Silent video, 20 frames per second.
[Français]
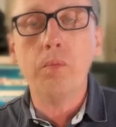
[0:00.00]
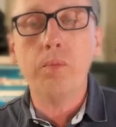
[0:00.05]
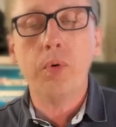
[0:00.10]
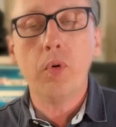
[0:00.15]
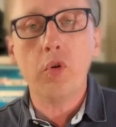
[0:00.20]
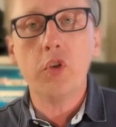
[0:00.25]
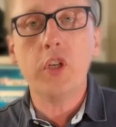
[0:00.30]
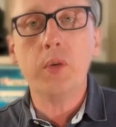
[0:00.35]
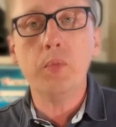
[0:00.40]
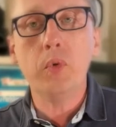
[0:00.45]

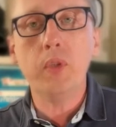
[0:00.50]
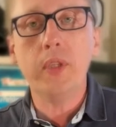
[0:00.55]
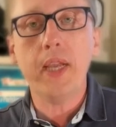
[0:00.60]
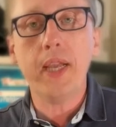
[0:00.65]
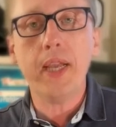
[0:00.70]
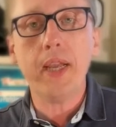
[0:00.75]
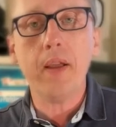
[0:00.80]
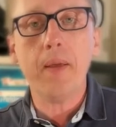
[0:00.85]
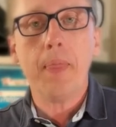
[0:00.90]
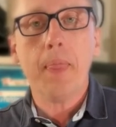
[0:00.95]
plongée
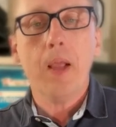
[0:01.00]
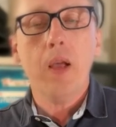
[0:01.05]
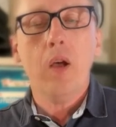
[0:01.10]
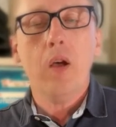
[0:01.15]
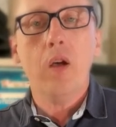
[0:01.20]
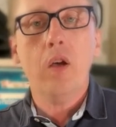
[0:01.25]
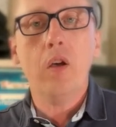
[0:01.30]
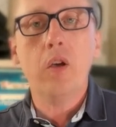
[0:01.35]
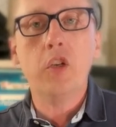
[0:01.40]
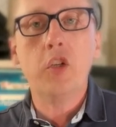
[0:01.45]
bouteille.
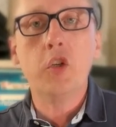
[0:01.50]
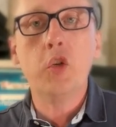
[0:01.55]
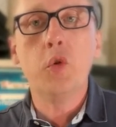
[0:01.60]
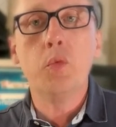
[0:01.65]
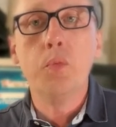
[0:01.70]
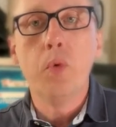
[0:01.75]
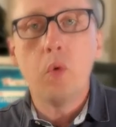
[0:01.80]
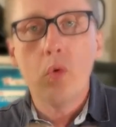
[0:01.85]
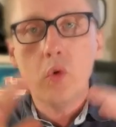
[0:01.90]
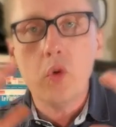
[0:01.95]
Euh, j'ai eu
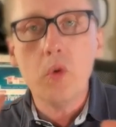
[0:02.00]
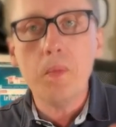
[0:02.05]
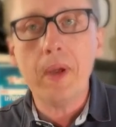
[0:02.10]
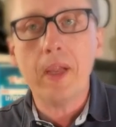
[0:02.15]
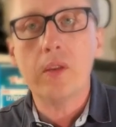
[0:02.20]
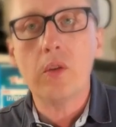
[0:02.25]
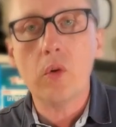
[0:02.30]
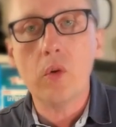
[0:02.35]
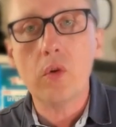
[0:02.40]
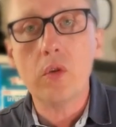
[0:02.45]
beaucoup de
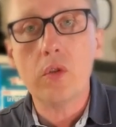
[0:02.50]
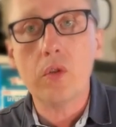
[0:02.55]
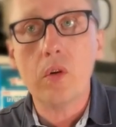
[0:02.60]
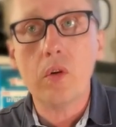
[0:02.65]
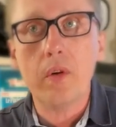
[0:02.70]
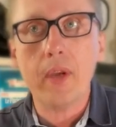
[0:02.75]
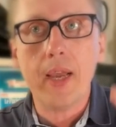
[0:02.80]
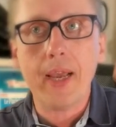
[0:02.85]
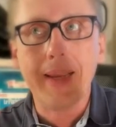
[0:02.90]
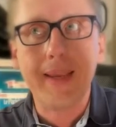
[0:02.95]
matos euh,
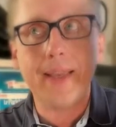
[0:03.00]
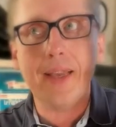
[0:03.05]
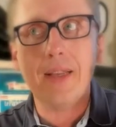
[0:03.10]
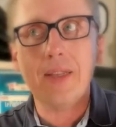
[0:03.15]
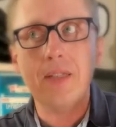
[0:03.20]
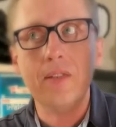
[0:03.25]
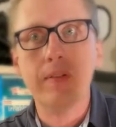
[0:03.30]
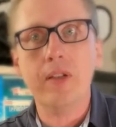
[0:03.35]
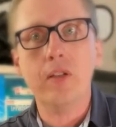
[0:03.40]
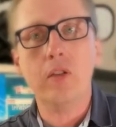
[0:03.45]
il y a
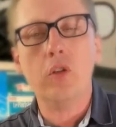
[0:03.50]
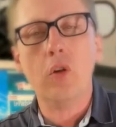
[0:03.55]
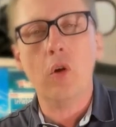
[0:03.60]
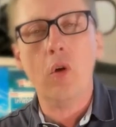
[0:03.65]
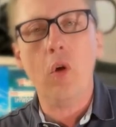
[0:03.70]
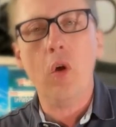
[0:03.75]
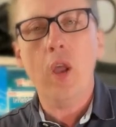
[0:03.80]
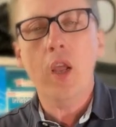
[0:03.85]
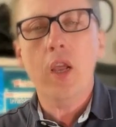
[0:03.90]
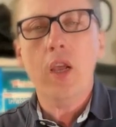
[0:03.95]
15-20 ans.